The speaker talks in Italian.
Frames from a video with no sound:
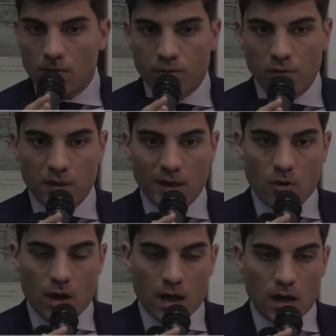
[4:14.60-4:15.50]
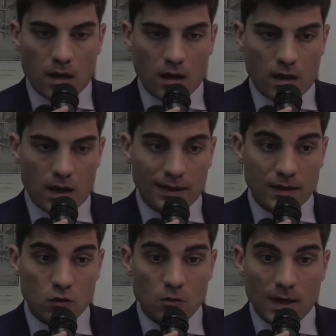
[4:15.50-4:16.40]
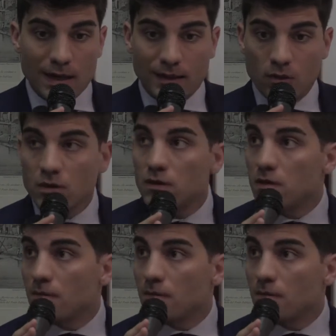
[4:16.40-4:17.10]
punteremo a, a, ad assumere altri autisti